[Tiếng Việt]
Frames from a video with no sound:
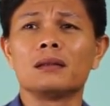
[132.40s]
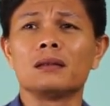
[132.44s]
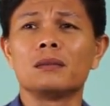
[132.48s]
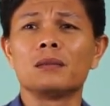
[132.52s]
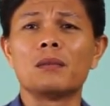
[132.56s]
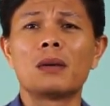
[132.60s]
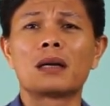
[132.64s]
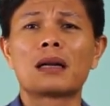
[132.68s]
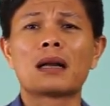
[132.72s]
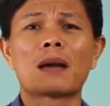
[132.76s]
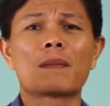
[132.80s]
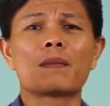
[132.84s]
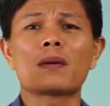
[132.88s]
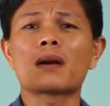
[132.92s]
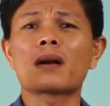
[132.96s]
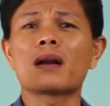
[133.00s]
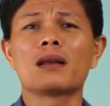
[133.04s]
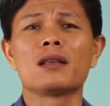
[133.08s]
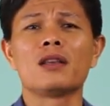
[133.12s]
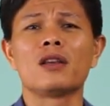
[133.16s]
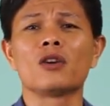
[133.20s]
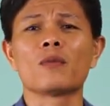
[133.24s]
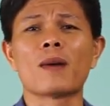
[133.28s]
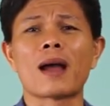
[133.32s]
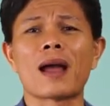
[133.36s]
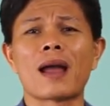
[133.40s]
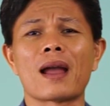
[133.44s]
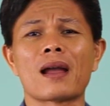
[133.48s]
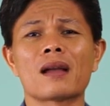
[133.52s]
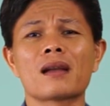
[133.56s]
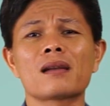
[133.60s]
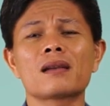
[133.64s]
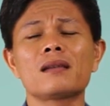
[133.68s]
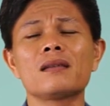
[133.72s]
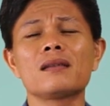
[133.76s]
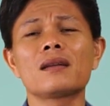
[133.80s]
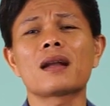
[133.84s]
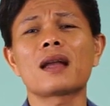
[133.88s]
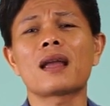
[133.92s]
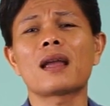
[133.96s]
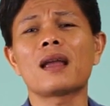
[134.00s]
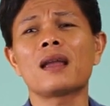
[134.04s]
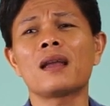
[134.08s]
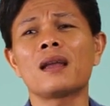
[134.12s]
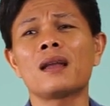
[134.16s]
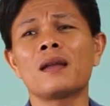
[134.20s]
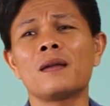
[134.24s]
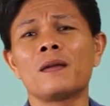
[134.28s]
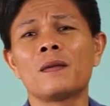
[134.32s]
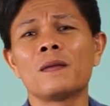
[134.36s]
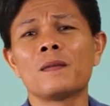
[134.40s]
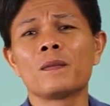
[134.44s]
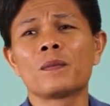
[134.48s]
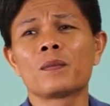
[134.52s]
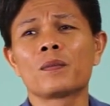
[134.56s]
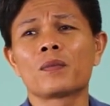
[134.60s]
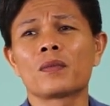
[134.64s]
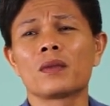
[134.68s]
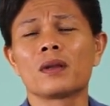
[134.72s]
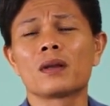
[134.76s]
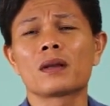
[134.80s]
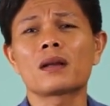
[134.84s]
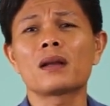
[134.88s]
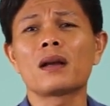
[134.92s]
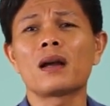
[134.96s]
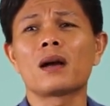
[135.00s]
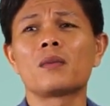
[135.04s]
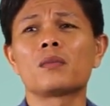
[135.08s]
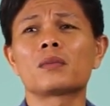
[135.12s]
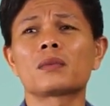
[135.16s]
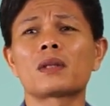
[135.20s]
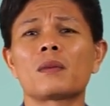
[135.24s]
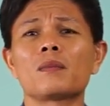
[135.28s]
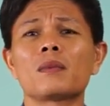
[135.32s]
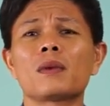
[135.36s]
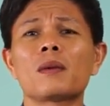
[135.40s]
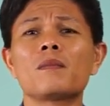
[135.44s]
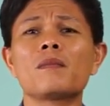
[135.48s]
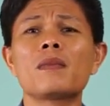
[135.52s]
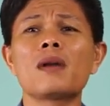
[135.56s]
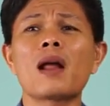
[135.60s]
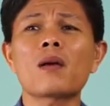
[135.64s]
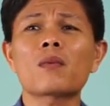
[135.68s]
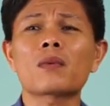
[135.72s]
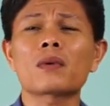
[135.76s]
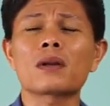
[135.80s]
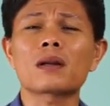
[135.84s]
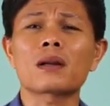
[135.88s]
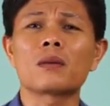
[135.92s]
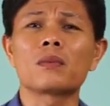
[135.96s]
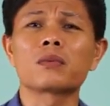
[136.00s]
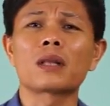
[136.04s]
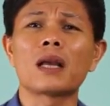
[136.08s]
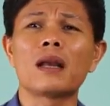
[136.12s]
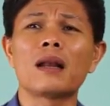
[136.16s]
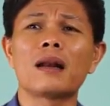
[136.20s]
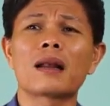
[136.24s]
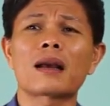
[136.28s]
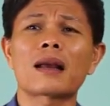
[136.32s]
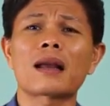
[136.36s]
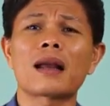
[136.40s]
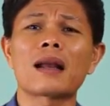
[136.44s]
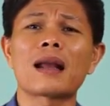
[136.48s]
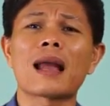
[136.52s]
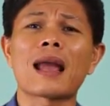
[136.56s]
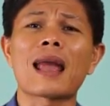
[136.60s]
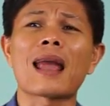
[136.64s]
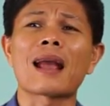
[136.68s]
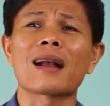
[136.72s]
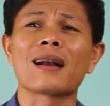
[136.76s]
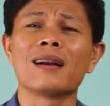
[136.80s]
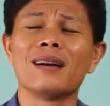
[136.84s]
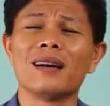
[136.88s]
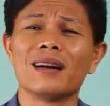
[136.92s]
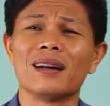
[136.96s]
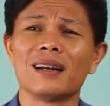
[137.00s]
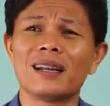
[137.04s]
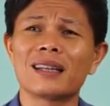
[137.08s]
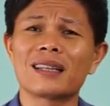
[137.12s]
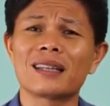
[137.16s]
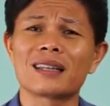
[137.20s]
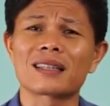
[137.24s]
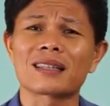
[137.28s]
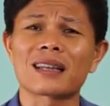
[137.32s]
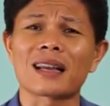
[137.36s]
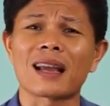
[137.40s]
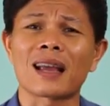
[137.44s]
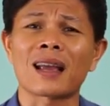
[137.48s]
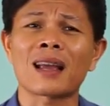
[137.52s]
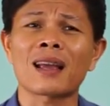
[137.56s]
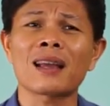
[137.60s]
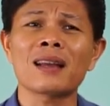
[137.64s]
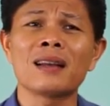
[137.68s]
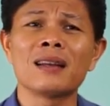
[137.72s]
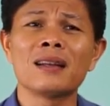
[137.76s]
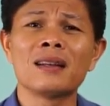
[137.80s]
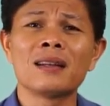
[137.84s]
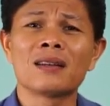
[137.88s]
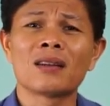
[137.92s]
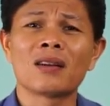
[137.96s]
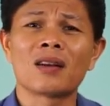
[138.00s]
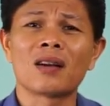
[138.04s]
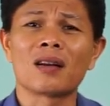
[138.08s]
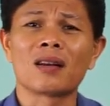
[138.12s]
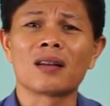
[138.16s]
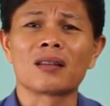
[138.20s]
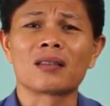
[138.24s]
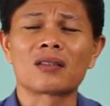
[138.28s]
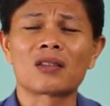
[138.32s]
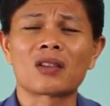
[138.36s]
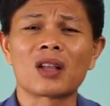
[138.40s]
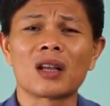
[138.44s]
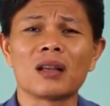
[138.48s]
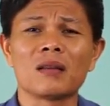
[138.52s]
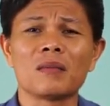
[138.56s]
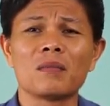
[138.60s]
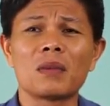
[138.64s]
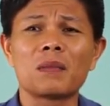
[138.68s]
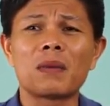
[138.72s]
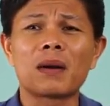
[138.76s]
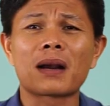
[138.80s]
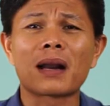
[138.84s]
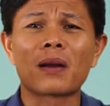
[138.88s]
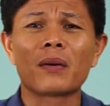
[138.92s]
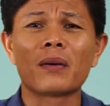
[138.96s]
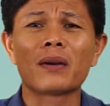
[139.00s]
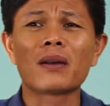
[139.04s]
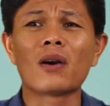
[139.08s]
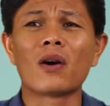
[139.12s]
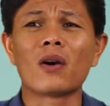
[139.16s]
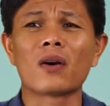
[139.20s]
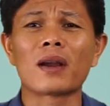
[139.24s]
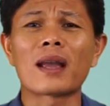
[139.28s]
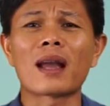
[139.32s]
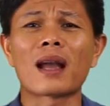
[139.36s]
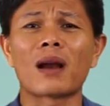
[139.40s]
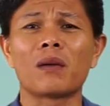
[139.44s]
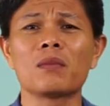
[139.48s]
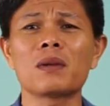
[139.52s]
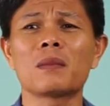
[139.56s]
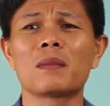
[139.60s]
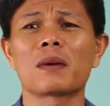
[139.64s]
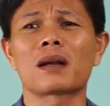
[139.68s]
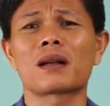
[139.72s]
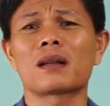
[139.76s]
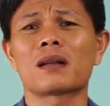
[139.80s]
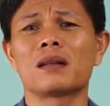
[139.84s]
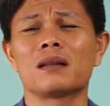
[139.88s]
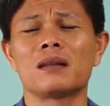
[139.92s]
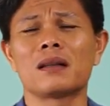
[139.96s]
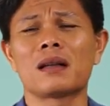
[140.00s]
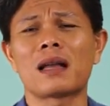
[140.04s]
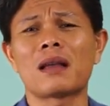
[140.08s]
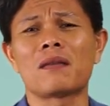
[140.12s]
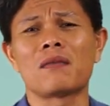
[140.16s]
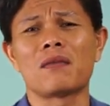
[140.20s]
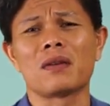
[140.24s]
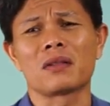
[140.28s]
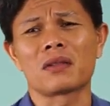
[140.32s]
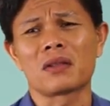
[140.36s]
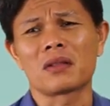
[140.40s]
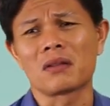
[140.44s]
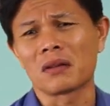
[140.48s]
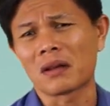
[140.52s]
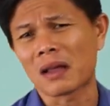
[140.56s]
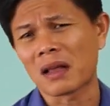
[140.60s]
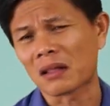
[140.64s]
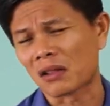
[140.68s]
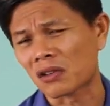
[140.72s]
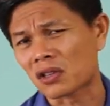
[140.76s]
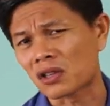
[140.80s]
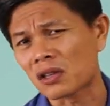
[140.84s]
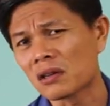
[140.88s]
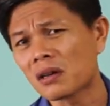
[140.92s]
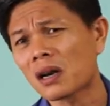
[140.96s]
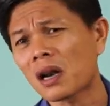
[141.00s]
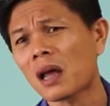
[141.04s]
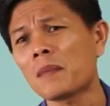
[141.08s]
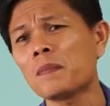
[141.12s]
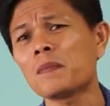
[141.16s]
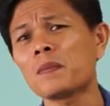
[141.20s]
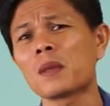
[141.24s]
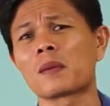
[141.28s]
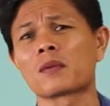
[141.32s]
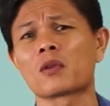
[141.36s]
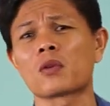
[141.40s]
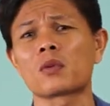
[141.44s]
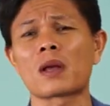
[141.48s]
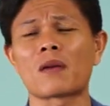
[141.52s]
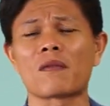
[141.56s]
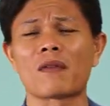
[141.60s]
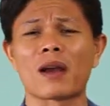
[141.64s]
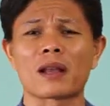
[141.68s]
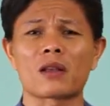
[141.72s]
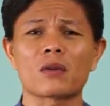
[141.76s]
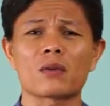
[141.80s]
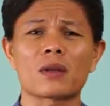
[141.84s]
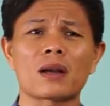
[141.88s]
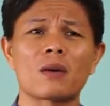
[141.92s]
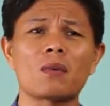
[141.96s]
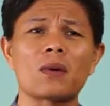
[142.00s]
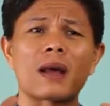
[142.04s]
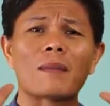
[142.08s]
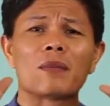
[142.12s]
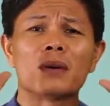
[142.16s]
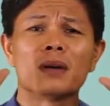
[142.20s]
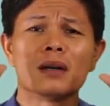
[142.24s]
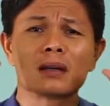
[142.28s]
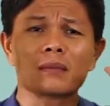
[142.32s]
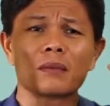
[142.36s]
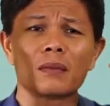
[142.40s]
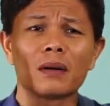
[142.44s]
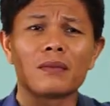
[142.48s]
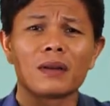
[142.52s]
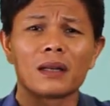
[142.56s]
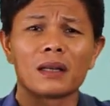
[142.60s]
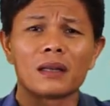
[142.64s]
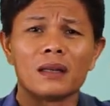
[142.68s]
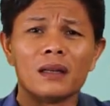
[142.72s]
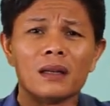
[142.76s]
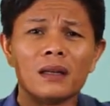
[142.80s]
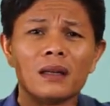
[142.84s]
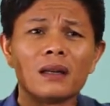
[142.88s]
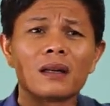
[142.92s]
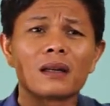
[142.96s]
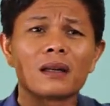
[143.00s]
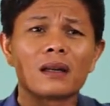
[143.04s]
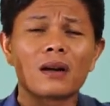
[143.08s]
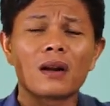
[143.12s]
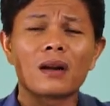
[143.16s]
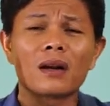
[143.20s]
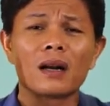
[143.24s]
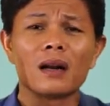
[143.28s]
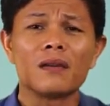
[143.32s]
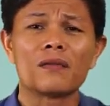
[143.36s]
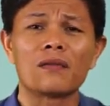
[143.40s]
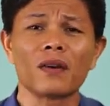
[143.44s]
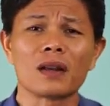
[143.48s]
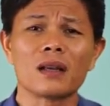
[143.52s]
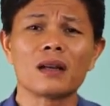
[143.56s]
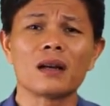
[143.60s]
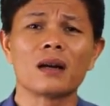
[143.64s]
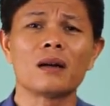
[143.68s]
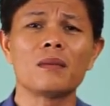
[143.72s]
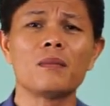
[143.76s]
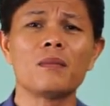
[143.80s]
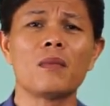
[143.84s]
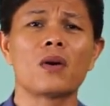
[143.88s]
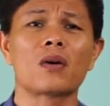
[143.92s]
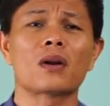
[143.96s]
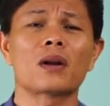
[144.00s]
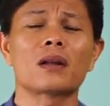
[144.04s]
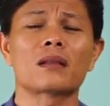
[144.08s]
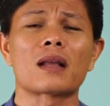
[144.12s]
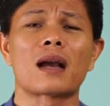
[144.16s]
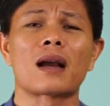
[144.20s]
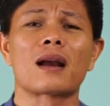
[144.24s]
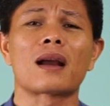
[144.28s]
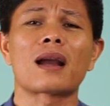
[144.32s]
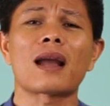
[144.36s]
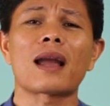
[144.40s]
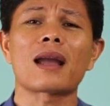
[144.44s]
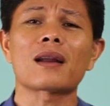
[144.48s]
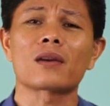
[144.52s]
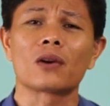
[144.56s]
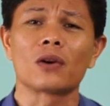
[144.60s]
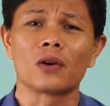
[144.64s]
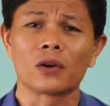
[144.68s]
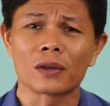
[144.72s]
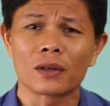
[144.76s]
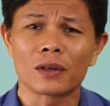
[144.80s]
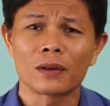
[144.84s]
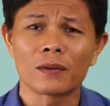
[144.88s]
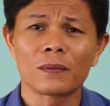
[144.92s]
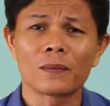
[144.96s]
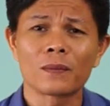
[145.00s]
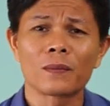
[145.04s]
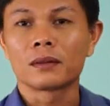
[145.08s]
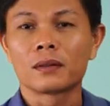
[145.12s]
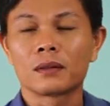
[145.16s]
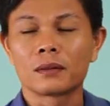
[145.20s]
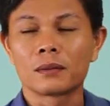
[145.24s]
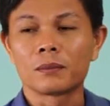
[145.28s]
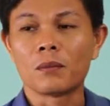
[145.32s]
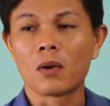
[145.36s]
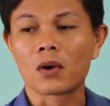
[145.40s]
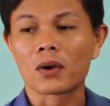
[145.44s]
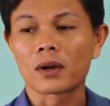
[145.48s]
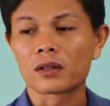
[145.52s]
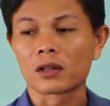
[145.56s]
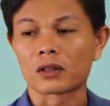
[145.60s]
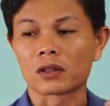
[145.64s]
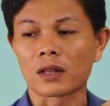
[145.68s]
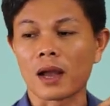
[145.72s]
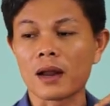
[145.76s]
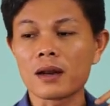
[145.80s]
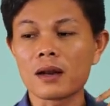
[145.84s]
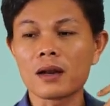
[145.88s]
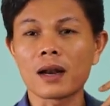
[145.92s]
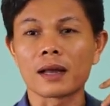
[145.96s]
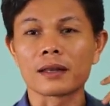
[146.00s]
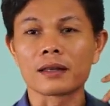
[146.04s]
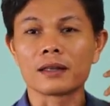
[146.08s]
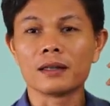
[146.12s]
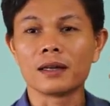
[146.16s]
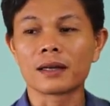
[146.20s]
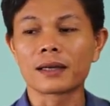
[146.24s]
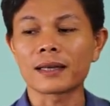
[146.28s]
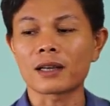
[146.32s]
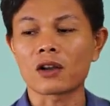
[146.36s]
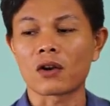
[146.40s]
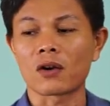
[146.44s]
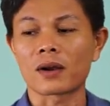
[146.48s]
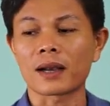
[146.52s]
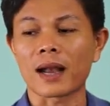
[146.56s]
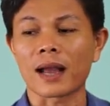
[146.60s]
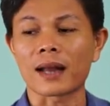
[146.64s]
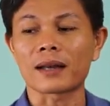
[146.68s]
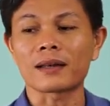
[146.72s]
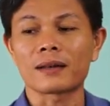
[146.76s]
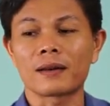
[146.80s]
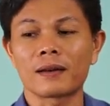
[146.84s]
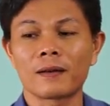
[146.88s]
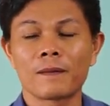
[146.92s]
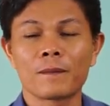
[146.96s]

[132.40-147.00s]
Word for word: mình gặp rất là nhiều bạn cứ nghe những cái ông tổng giám đốc cái công ty là cả ngàn người đi chia sẻ, thì mới bắt đầu đi ngồi nghe ông, nhưng mà nghe thì sướng lắm, nhưng mà chúng ta về chúng ta không làm được, bởi vì nó định vị ở một cái tầng khác rồi. Một cái thực tế nữa là giữa cái khoảng cách,